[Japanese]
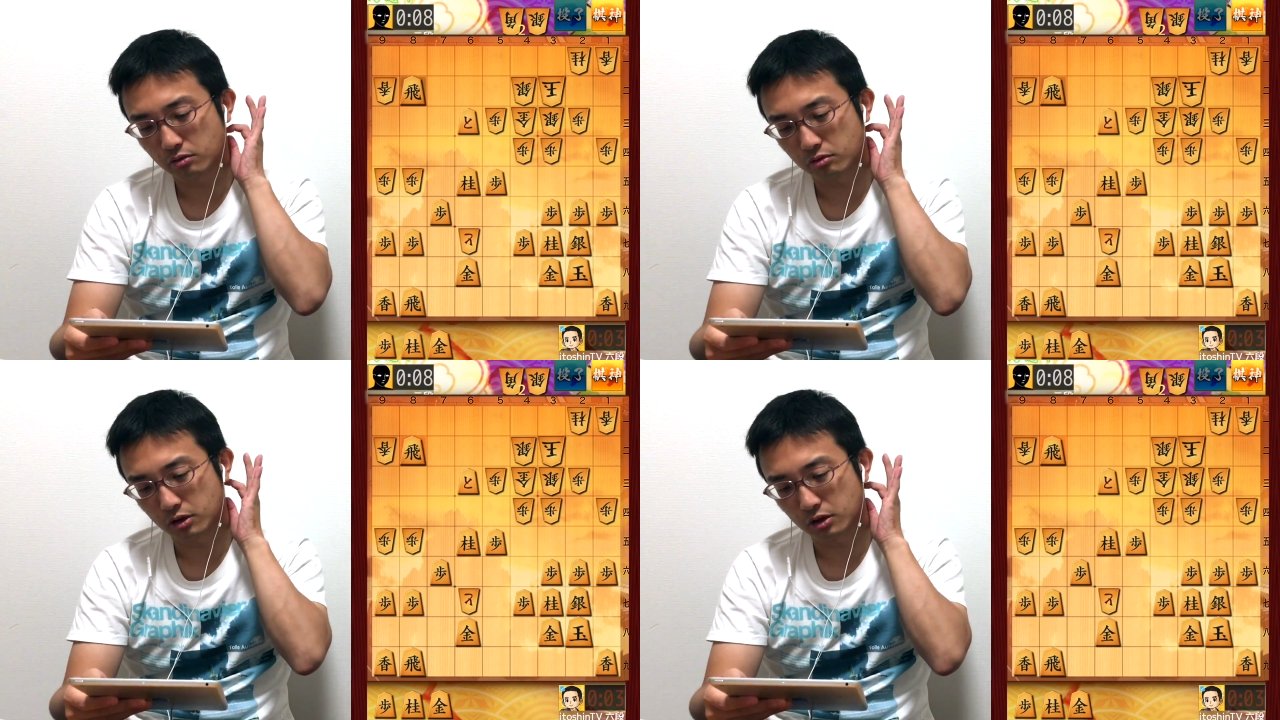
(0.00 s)

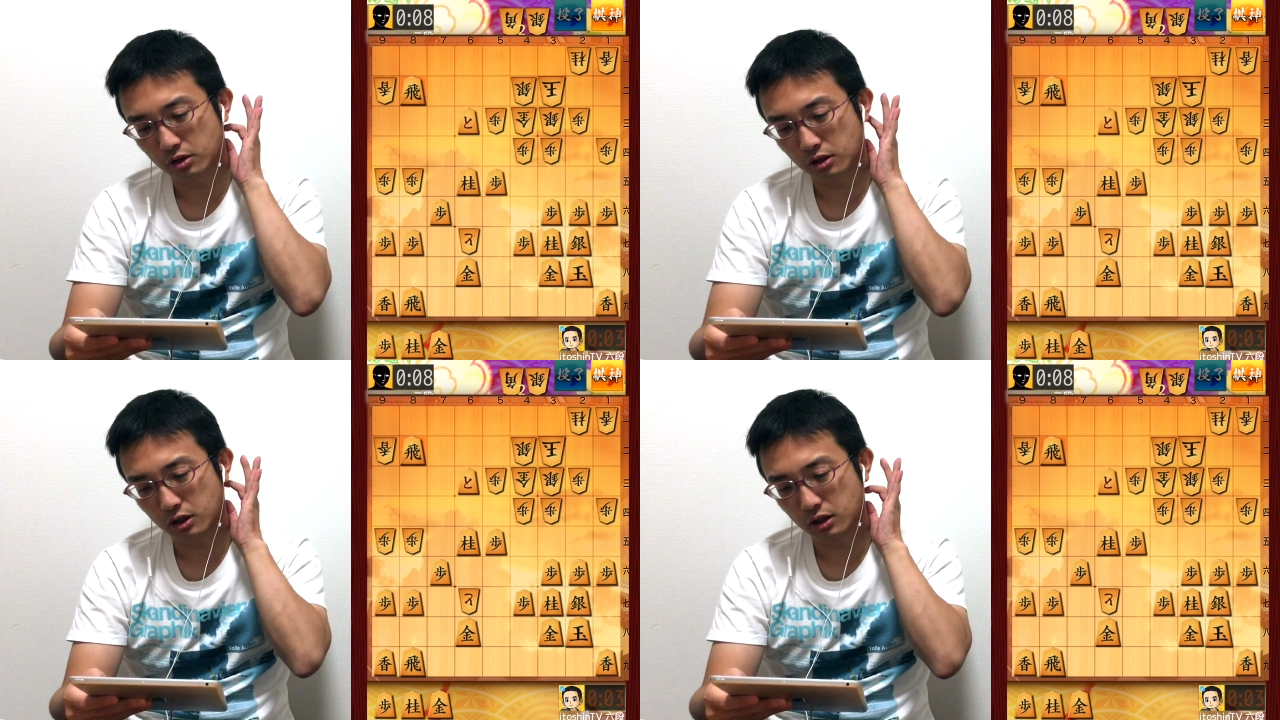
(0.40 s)
これ
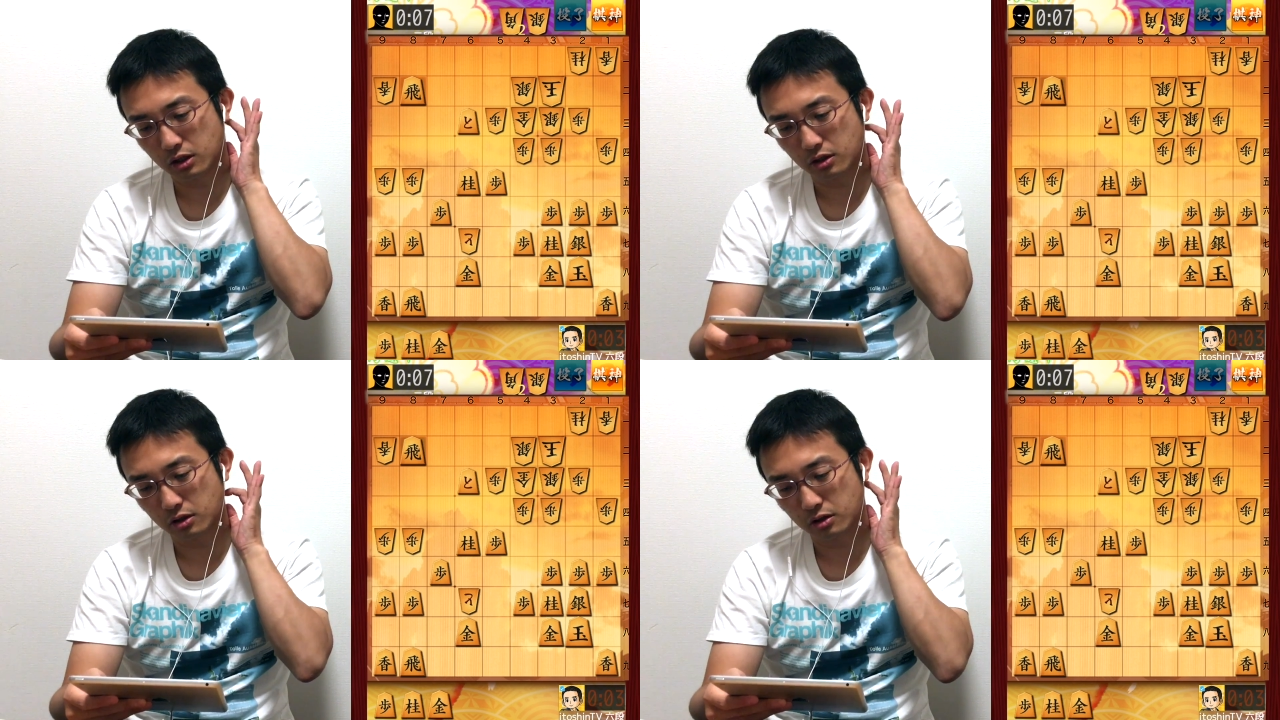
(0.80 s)
で、
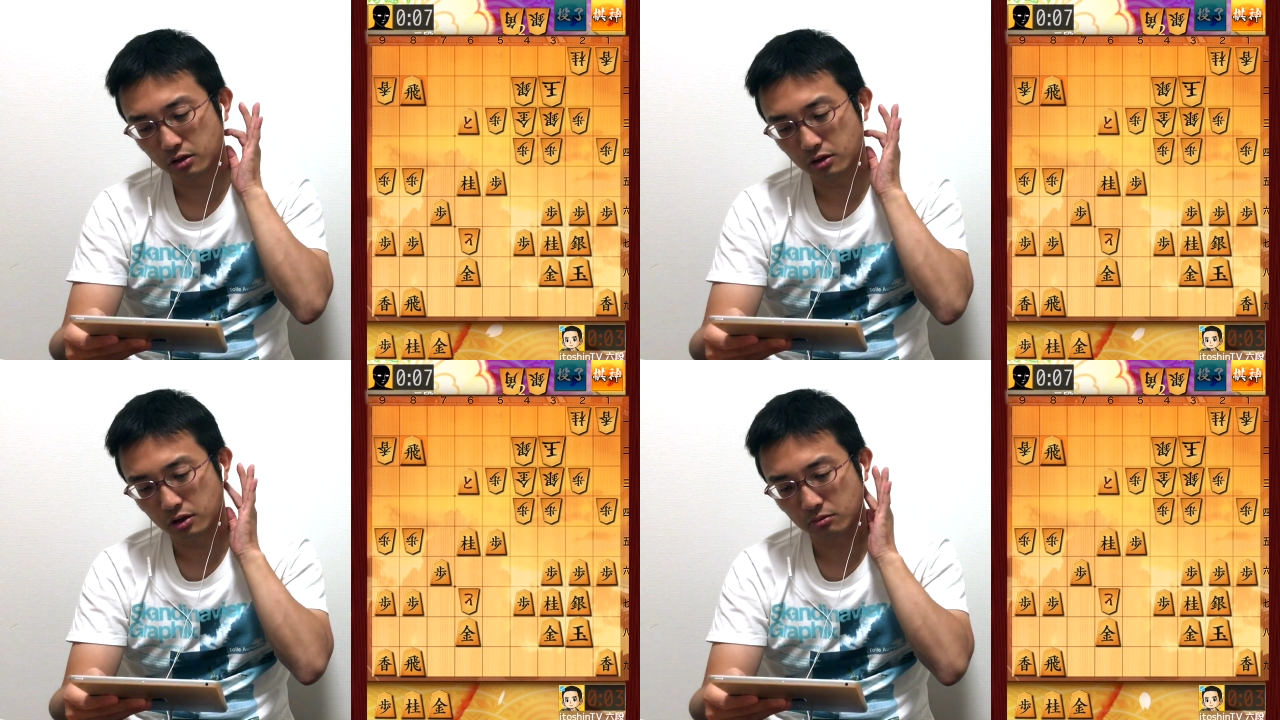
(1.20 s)

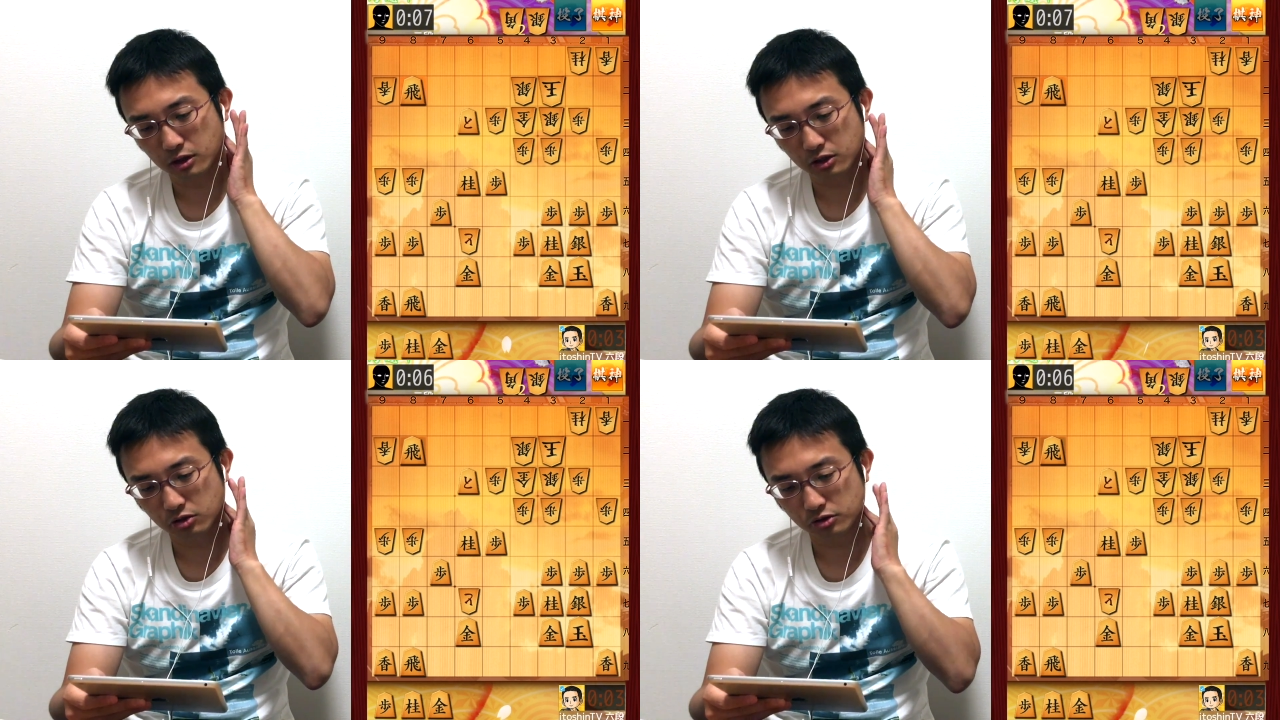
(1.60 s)
えー、
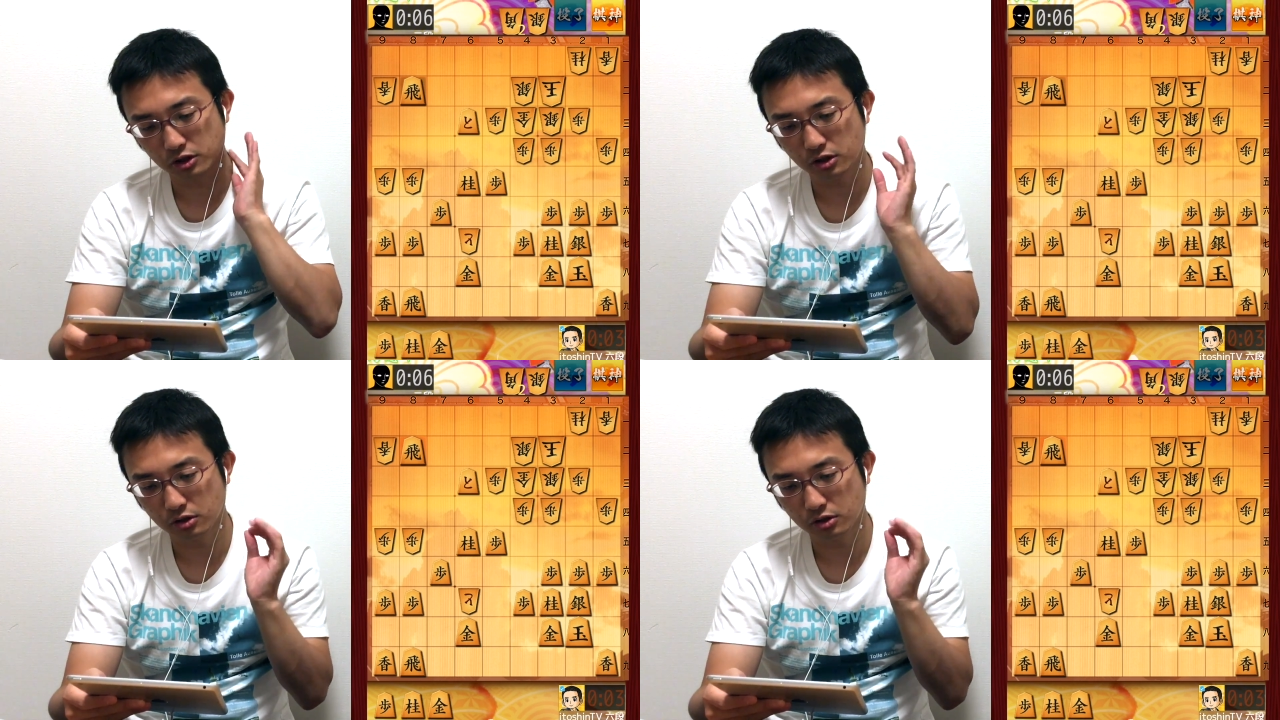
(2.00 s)
まあ9三